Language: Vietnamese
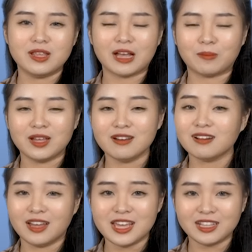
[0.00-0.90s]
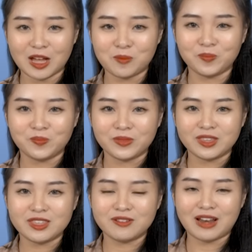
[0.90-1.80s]
bệnh nhân cảm thấy rất là yên tâm
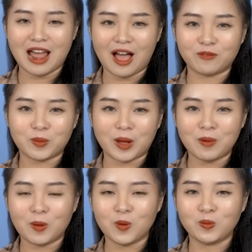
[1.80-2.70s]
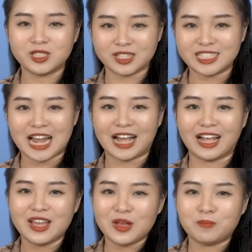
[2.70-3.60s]
như là phòng khám hậu môn trực tràng
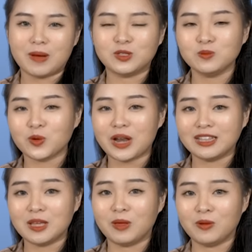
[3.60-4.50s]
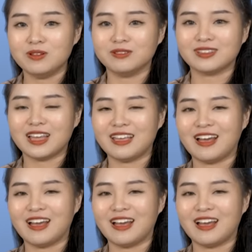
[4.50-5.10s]
mà chúng tôi đã tìm hiểu được thì